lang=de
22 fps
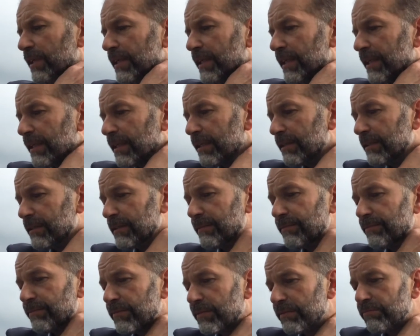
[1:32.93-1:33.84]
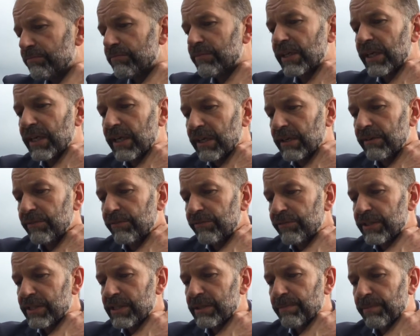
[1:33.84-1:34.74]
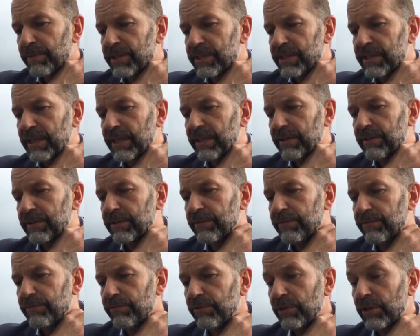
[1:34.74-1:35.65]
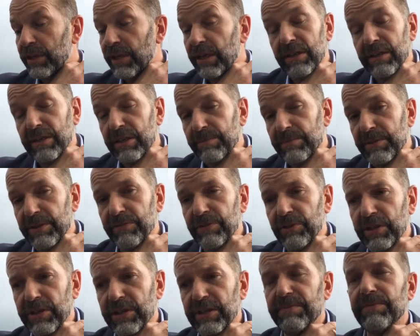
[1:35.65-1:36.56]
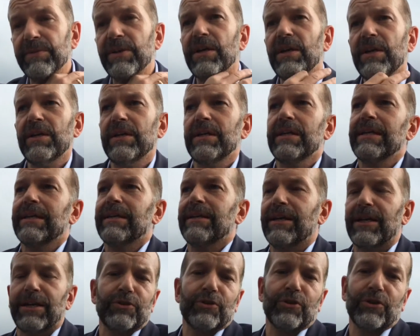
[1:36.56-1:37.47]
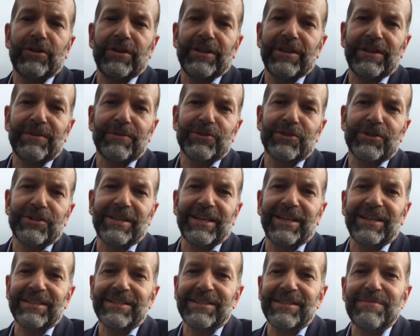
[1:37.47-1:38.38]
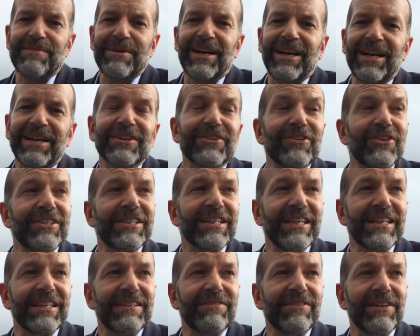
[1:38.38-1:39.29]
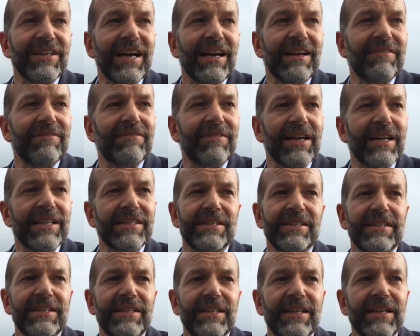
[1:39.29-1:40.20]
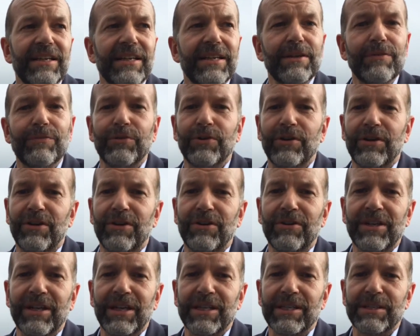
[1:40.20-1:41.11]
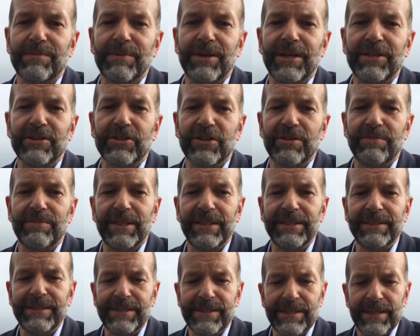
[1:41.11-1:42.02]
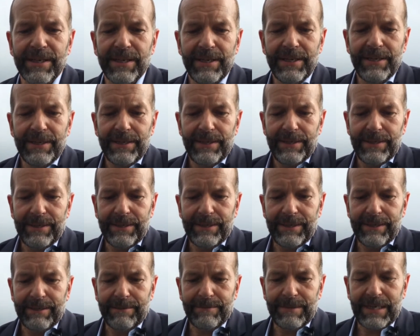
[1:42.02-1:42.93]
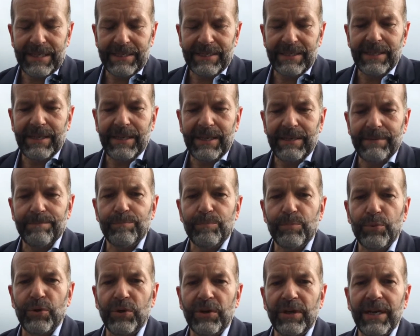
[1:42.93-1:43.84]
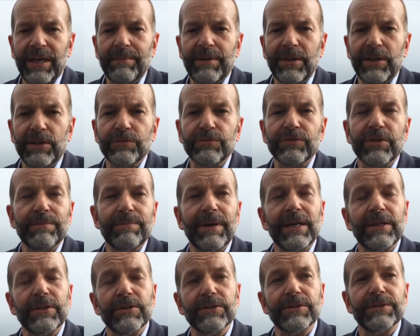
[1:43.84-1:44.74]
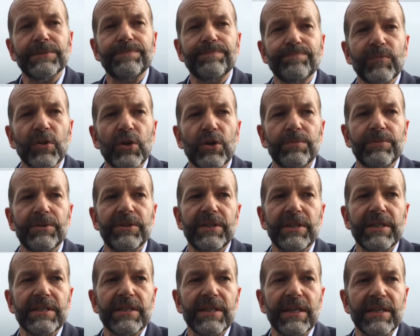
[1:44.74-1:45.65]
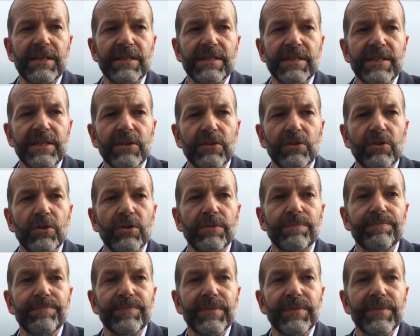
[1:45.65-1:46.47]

Äh, der Vizepräsident für Lehre, der mich wirklich nachdrücklich, muss ich sagen, sehr beeindruckt hat, weil er ein wahnsinnig energievoller und charismatischer Mann ist, ähm, hat ein Programm aufgebaut, um die Digitalisierung